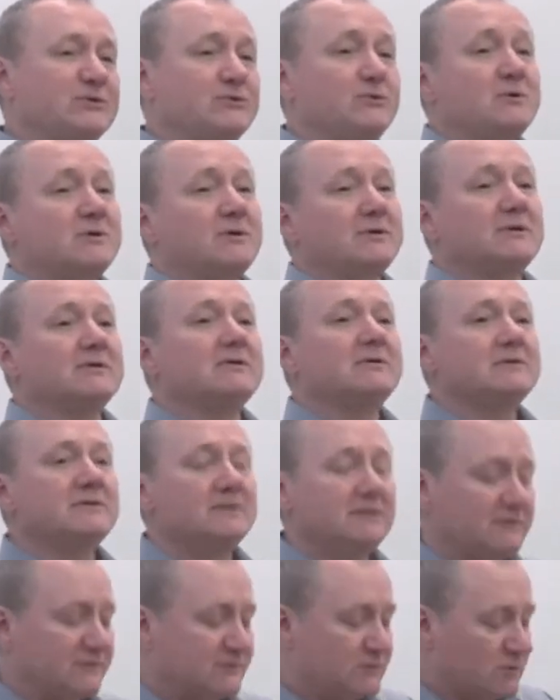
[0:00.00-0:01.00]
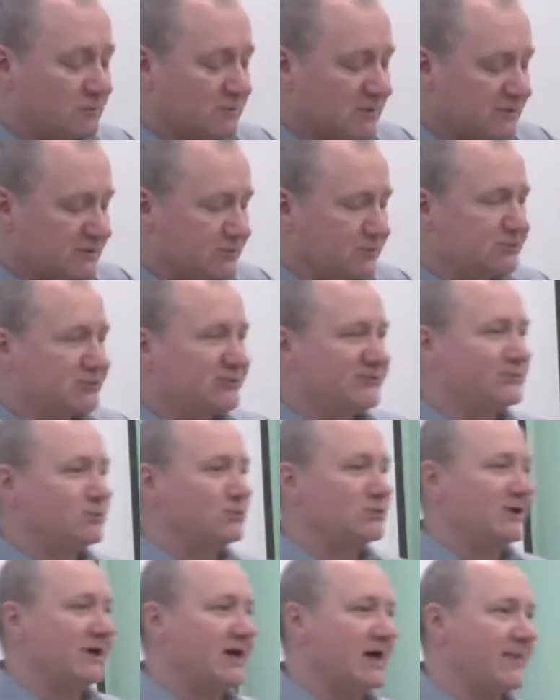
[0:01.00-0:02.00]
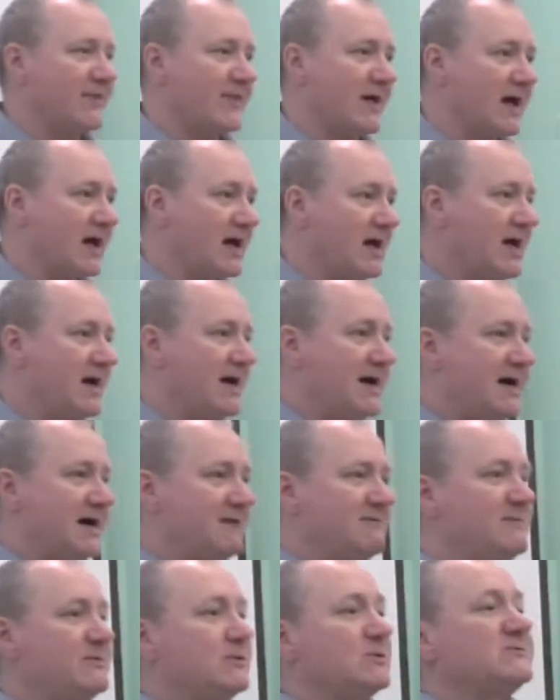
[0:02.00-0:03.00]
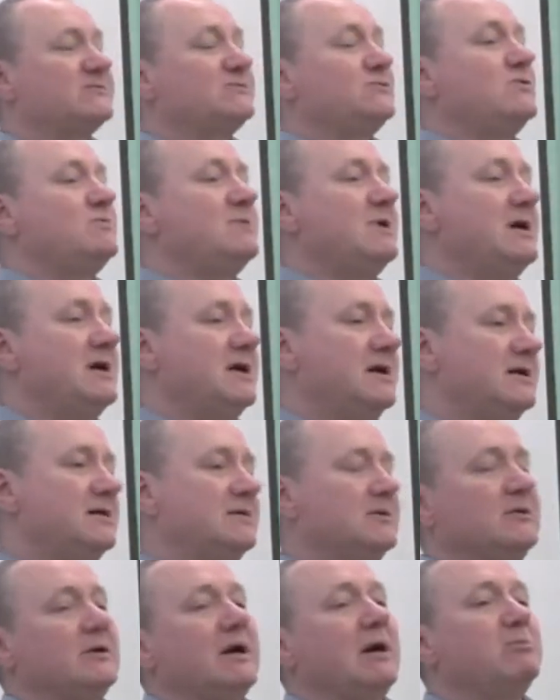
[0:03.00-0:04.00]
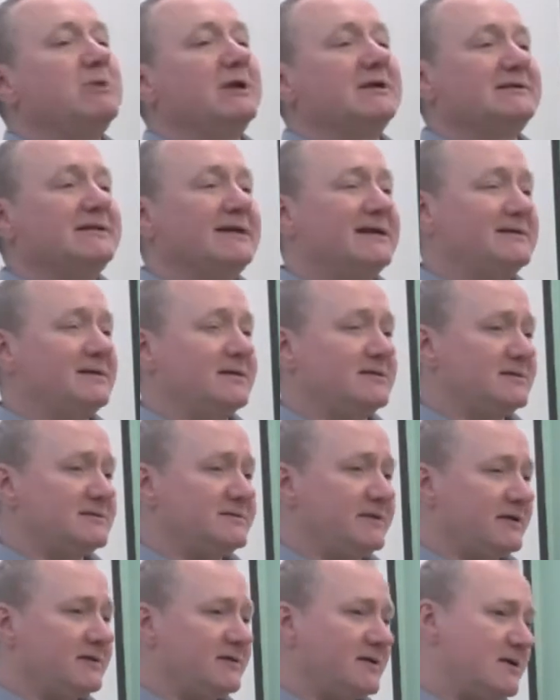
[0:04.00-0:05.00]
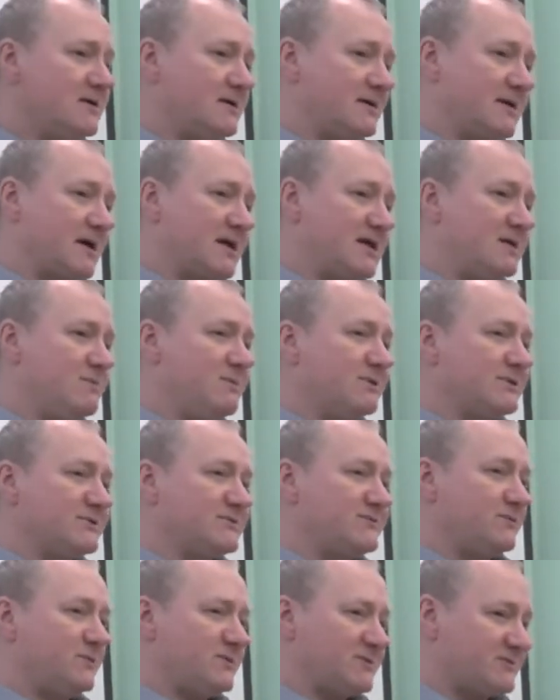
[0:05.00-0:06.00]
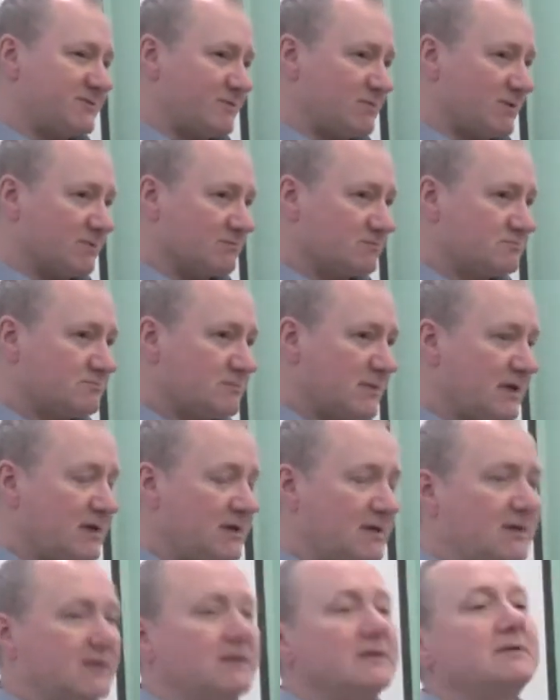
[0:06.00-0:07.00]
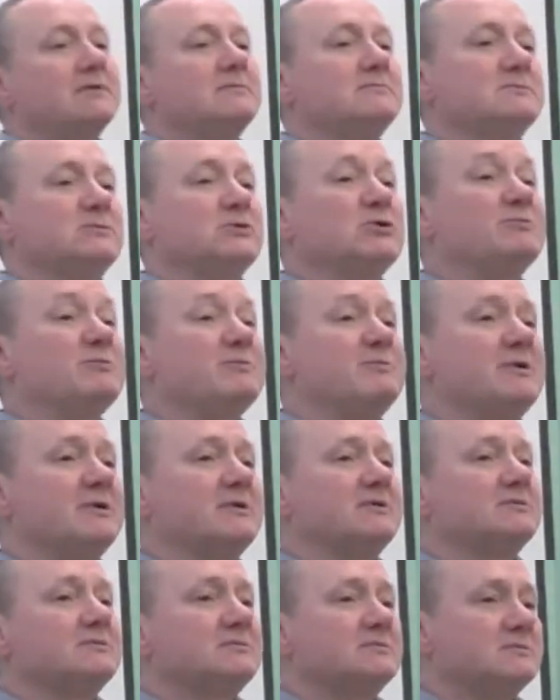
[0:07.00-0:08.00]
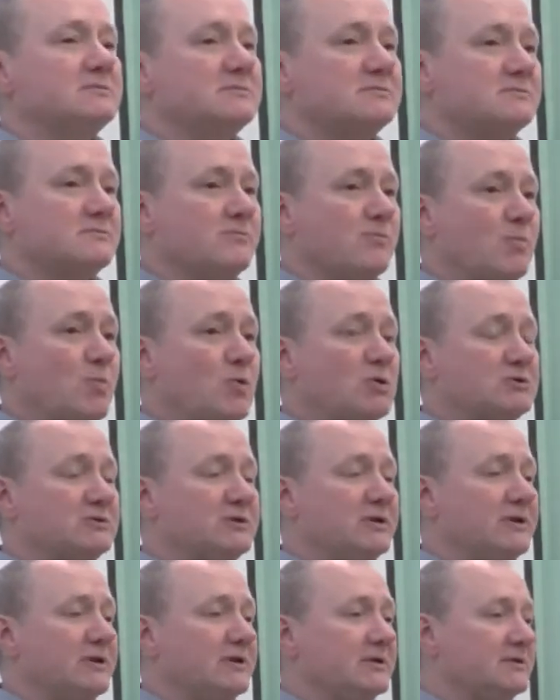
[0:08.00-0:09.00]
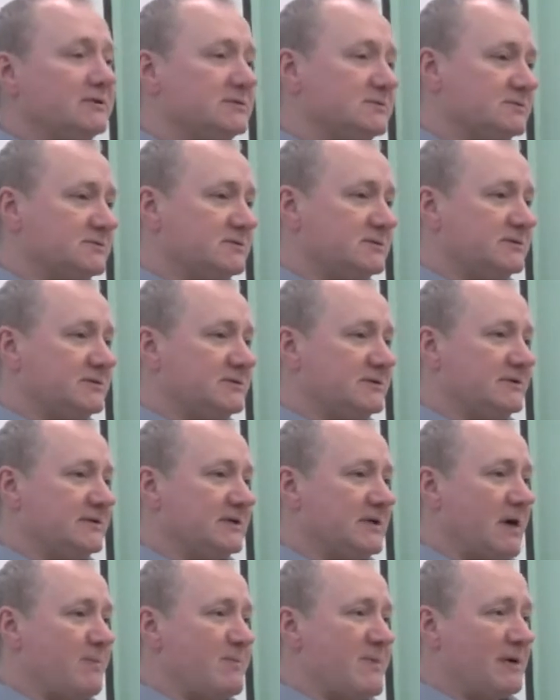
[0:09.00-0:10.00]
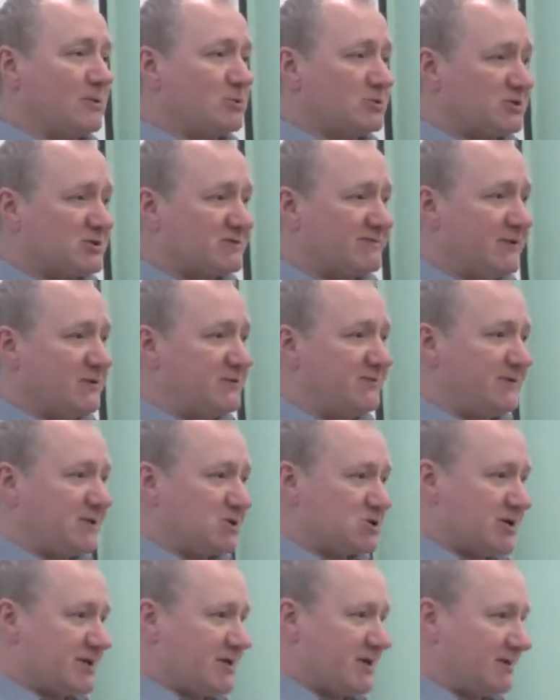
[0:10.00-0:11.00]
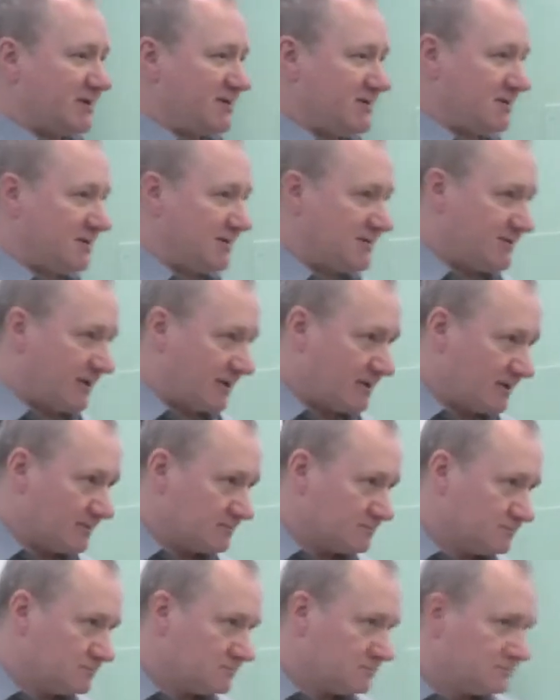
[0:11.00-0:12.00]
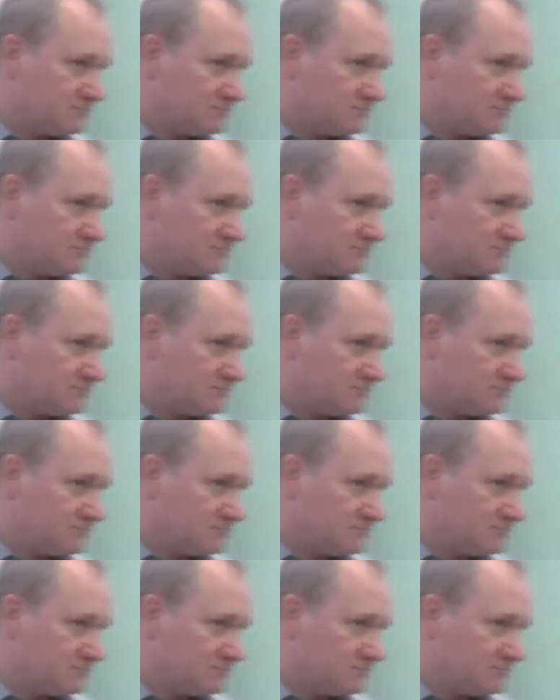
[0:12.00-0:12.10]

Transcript: не только в том, существует ли она, а вопрос в том, обладает ли эта среда какими-то свойствами. Ну, например, можно ли обнаружить свое движение относительно среды.